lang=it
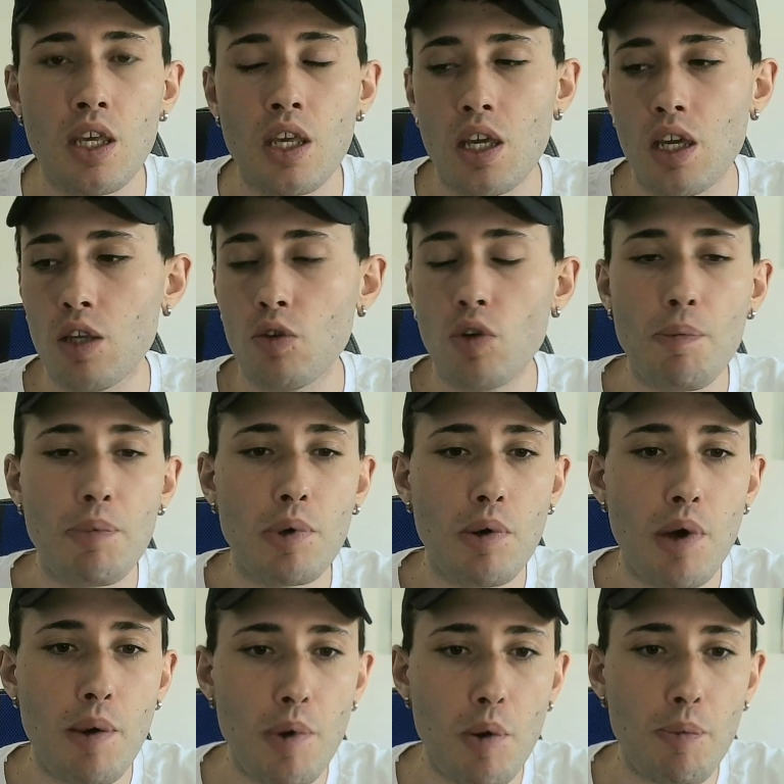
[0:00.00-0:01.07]
E noi
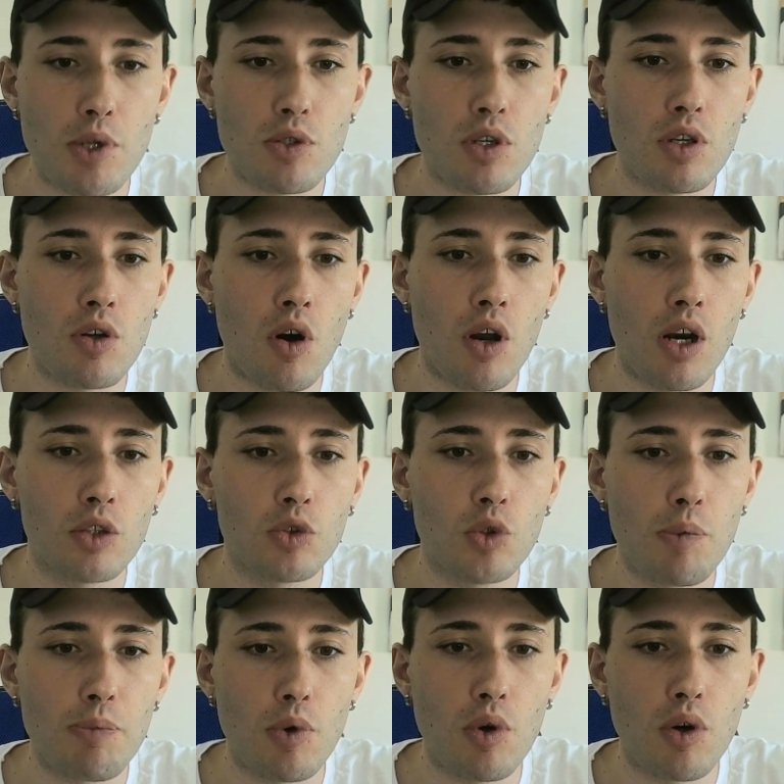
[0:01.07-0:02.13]
abbiamo, preso il gol
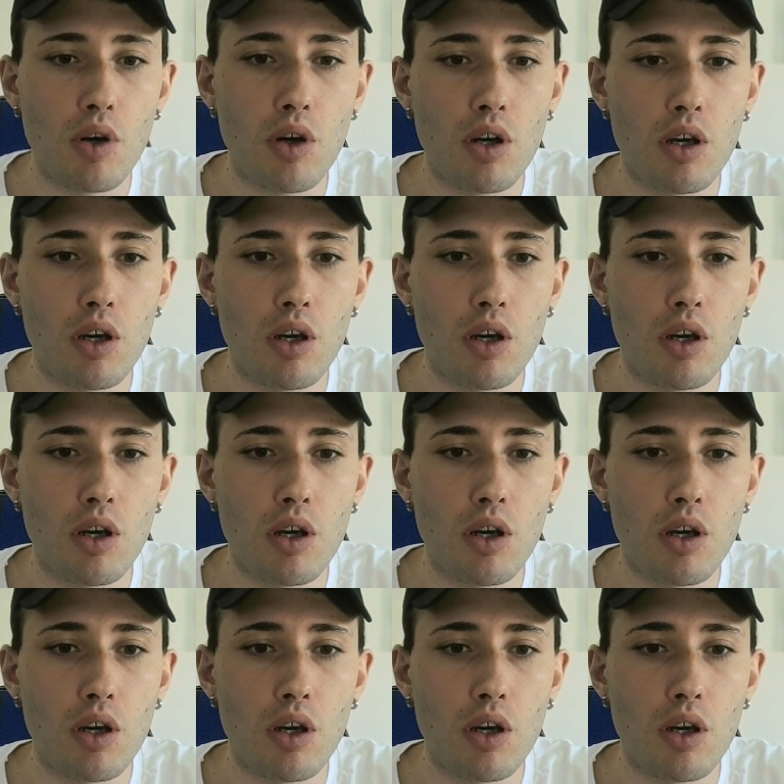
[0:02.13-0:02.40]
dopo eh,